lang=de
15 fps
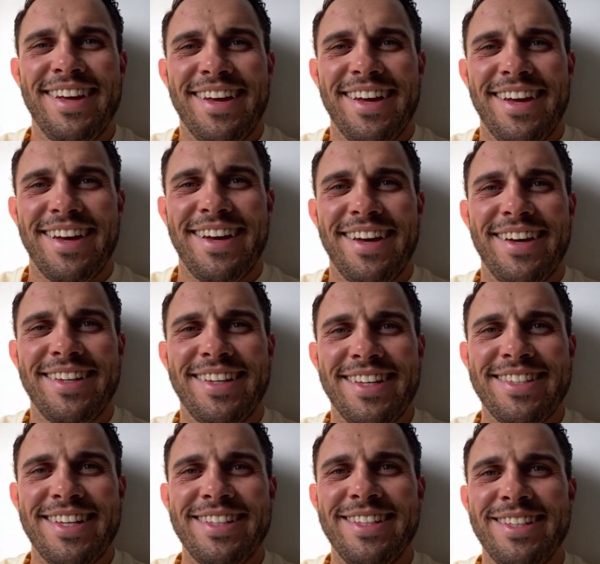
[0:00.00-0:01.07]
äh,
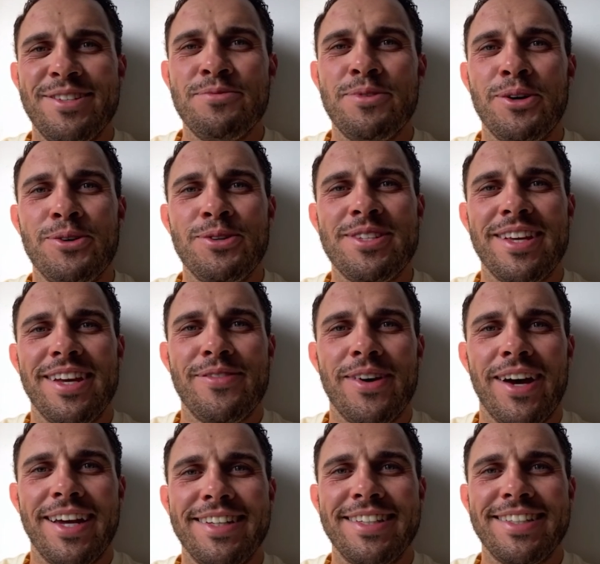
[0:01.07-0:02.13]
tatsächlich sind bei uns ähm,
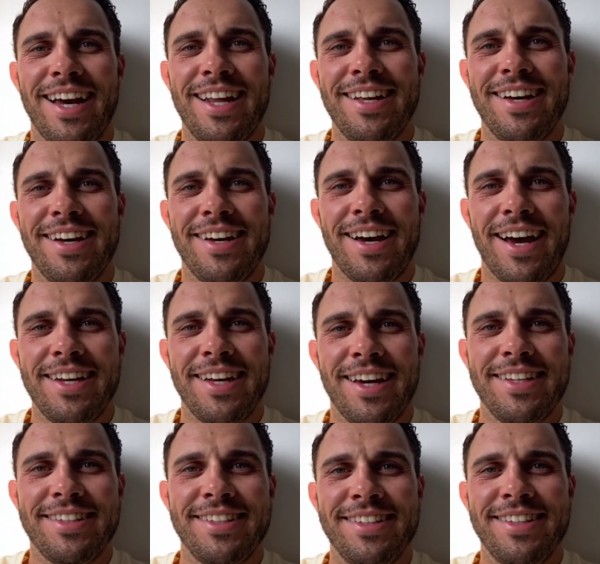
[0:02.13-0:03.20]
eigentlich alle
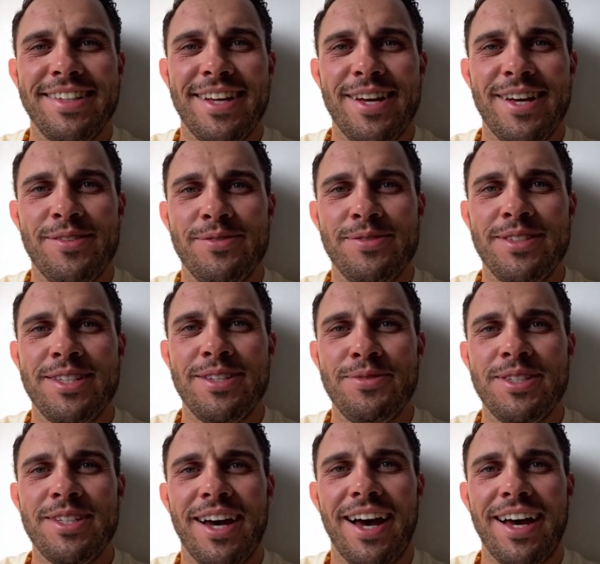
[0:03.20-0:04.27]
Einheiten ähm,
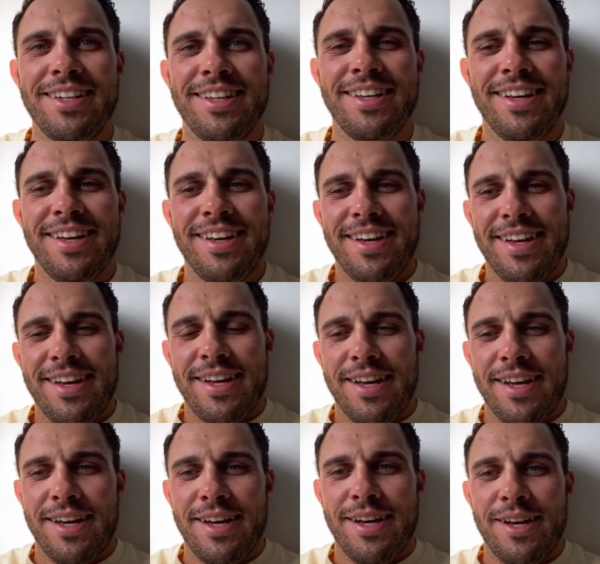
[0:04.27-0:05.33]
ziemlich hart,
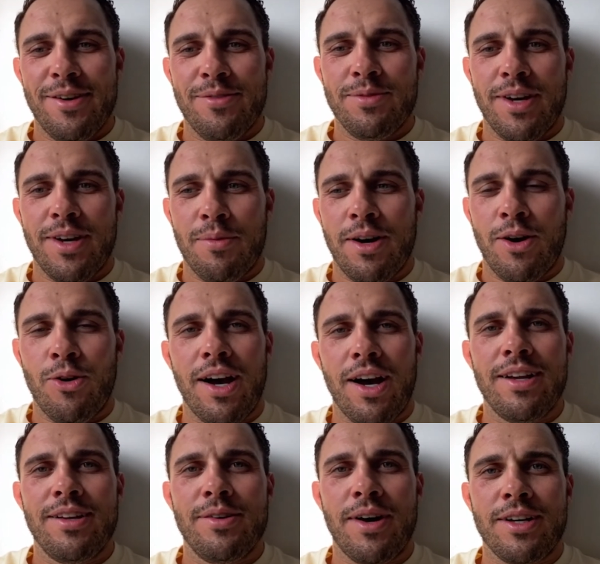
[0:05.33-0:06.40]
ähm, aber auch
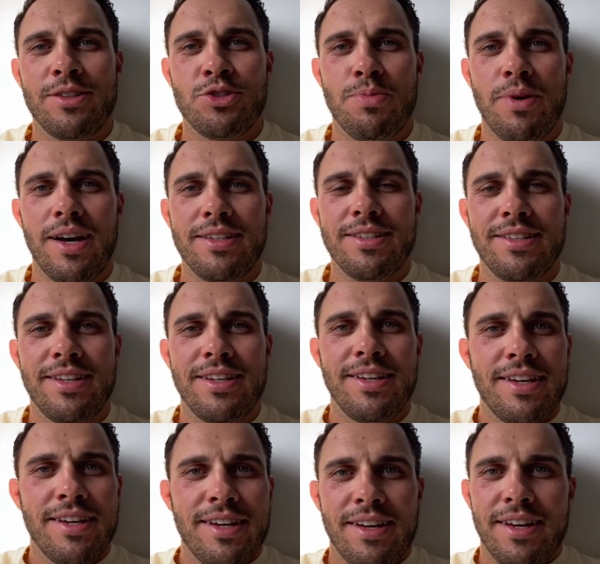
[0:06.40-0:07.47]
alle machen Spaß.
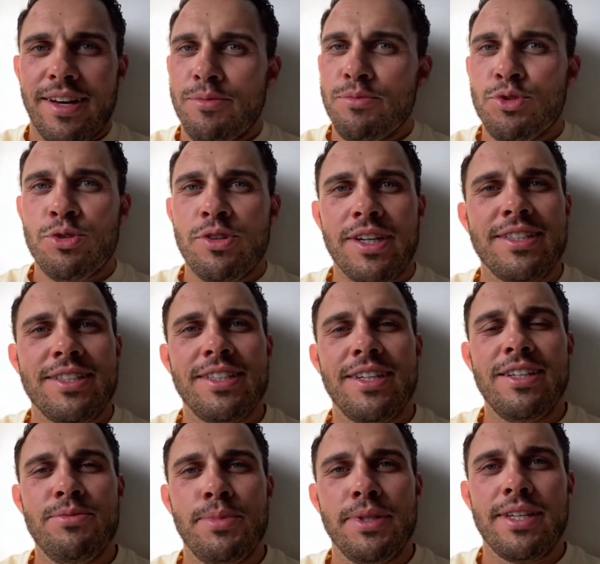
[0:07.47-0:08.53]
Ähm, so eine richtige
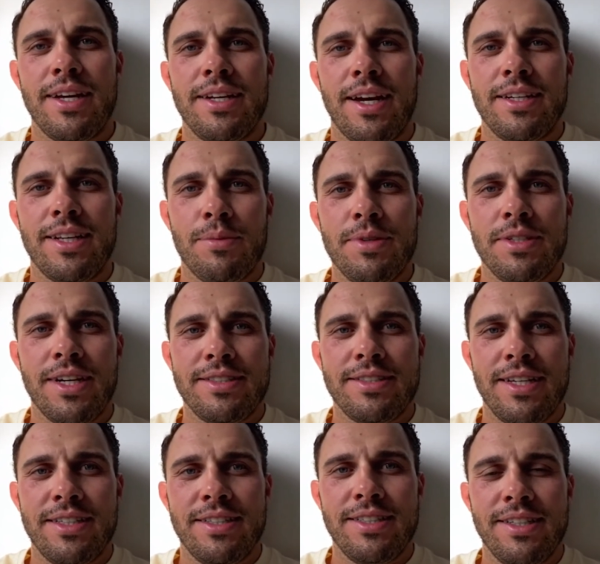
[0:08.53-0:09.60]
Lieblingseinheit habe ich
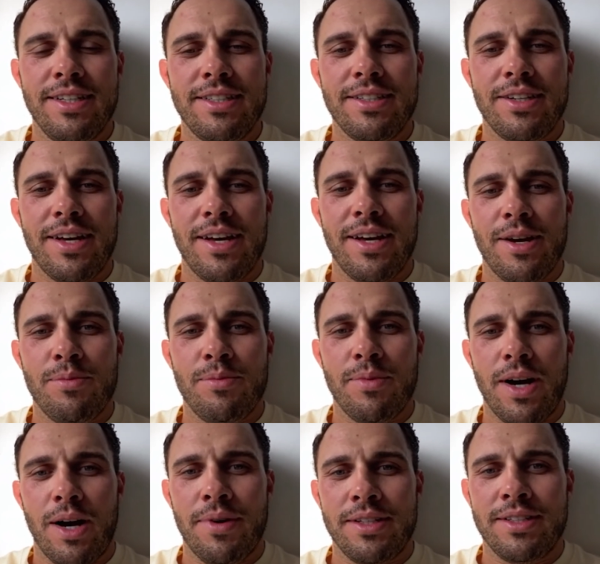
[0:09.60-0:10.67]
tatsächlich nicht, ähm,
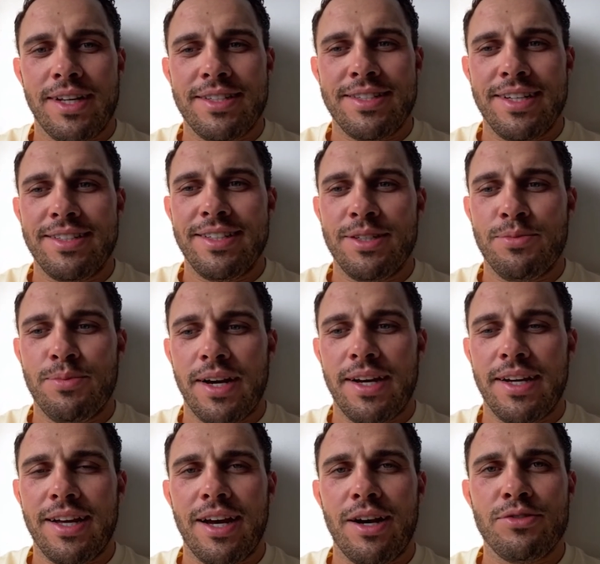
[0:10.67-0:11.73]
aber tatsächlich
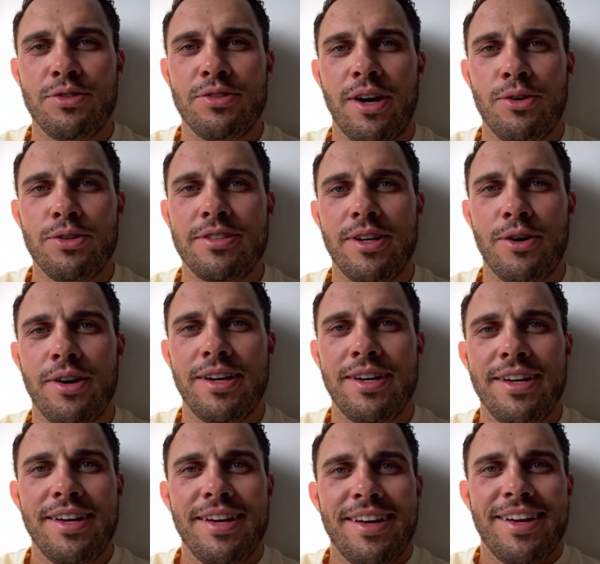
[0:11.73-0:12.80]
bei Kraft und Ausdauer,
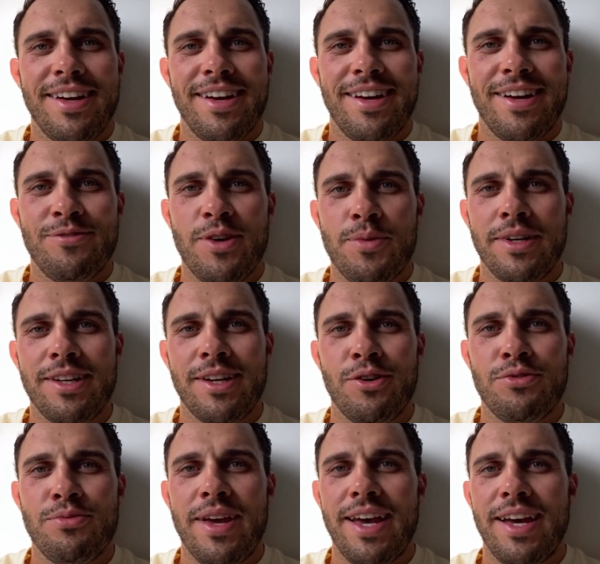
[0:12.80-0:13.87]
ähm, wenn man dann
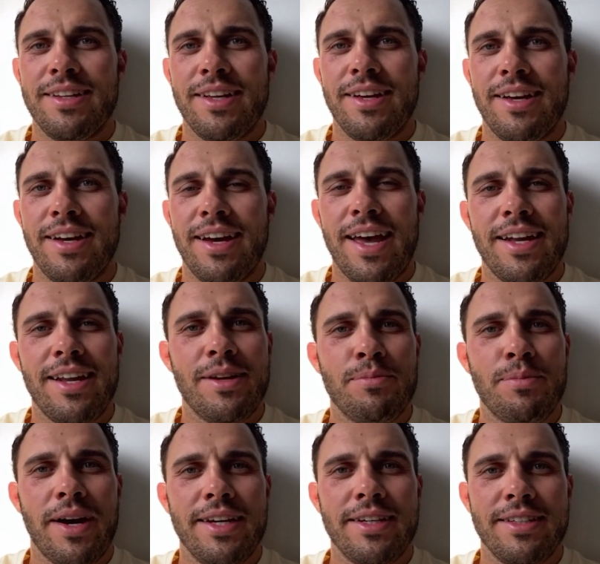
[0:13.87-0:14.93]
auf dem äh,
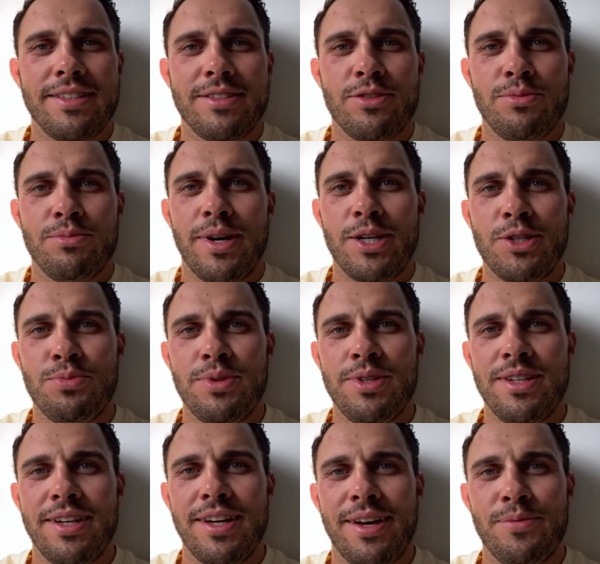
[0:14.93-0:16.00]
Airline-Bike ist zum
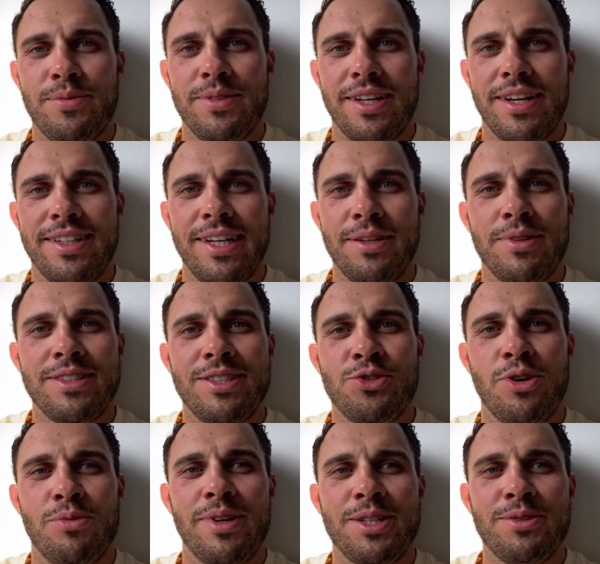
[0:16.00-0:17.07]
Beispiel, ähm, da denkt man sich
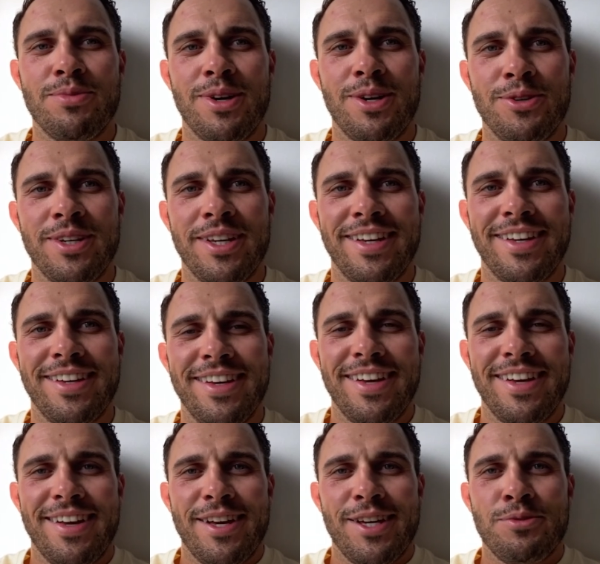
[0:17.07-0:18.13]
schon manchmal, okay,
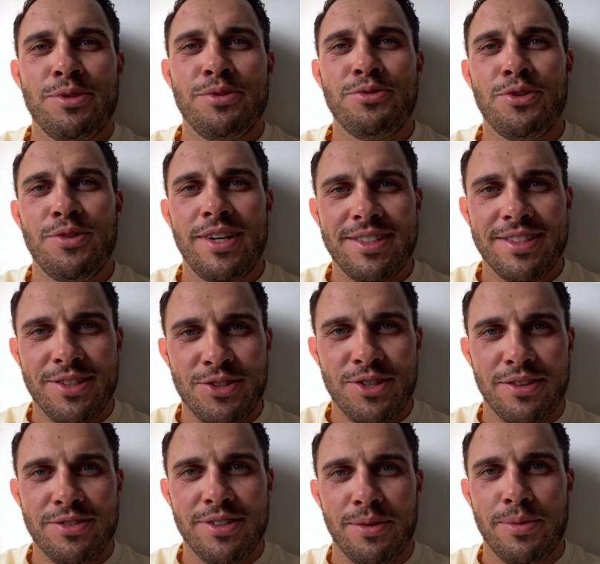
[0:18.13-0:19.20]
ich bin froh, wenn ich es
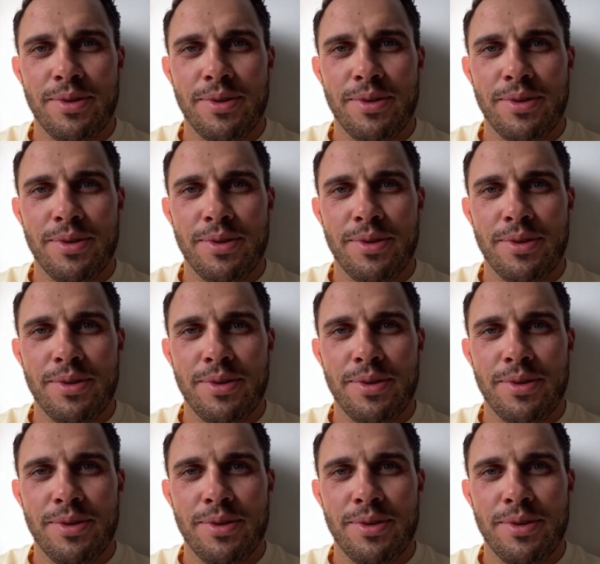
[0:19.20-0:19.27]
geschafft habe.